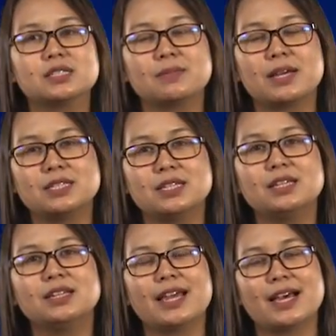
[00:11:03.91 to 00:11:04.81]
สมาชิก
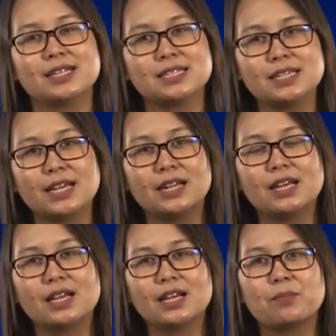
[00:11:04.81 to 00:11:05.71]
ในอาเซียน
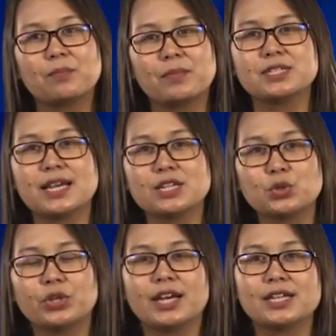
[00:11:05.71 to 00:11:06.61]
กับประชาช
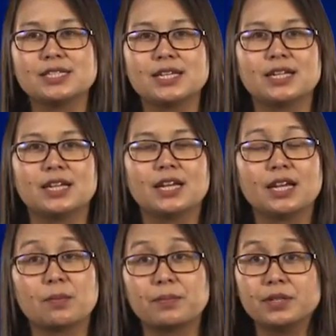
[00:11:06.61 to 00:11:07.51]
นในอาเซียน
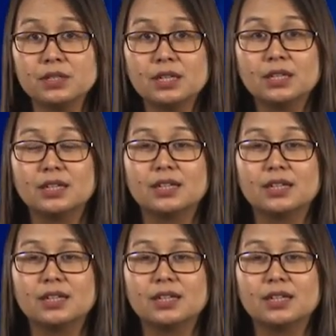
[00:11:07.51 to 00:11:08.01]
กับเพื่อน